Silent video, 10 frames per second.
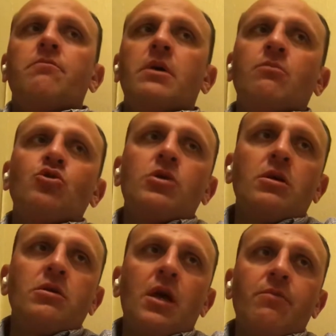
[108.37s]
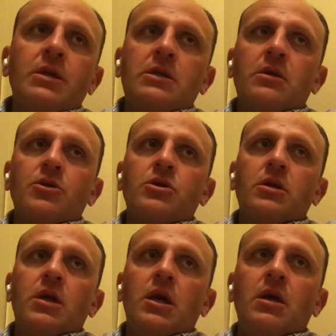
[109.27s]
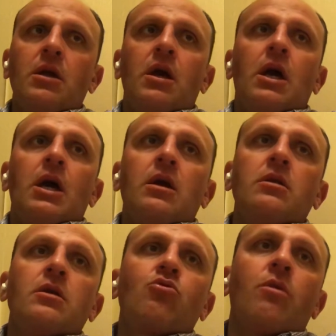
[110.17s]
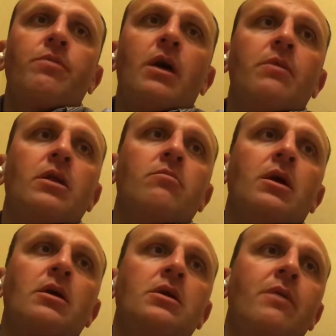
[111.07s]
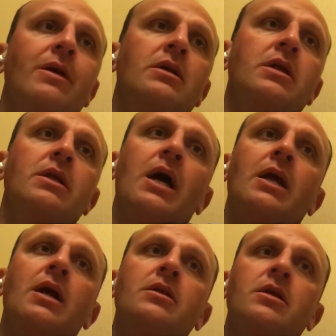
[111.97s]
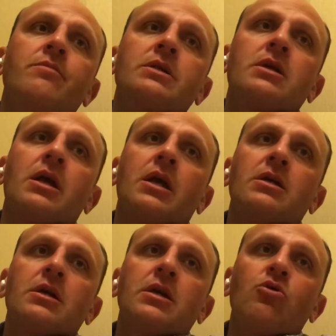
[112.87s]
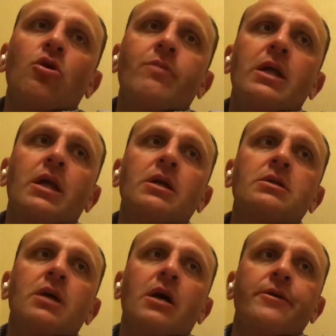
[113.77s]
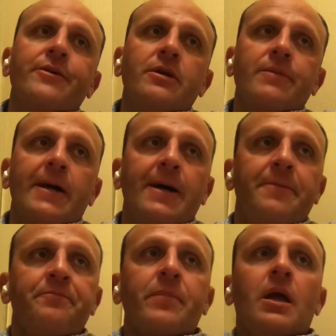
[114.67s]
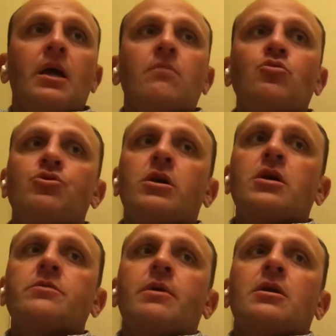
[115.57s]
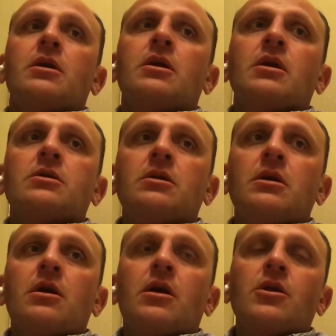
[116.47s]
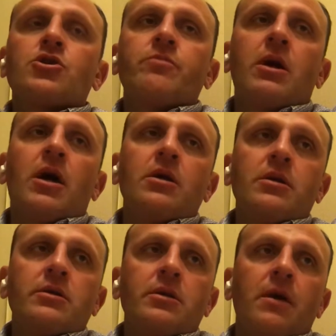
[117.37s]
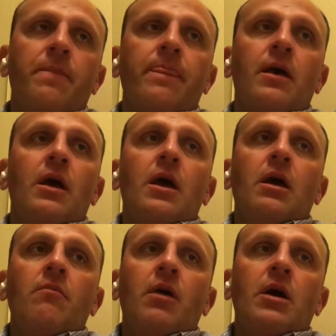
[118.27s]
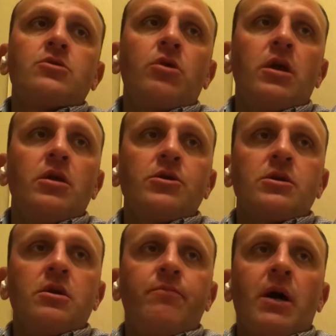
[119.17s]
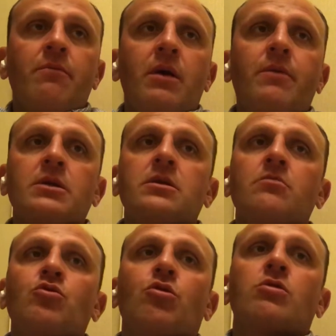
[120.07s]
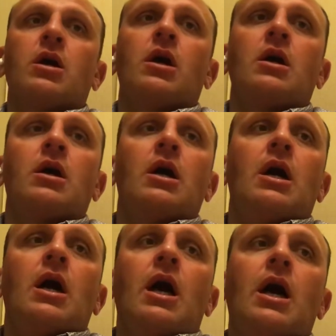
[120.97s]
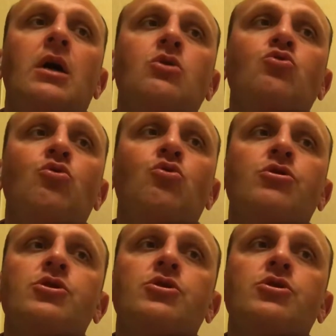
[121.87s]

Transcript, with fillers: Bir müşterinin tek bir satışta değil, yıllık toplam alımları temelinde değerlendirilmesi gerektiğini görmelerini sağladığımda müşteri hizmetleri kesinlikle gelişme kaydetti. Mağaza yöneticisinin parmak bastığı bu nokta her türlü iş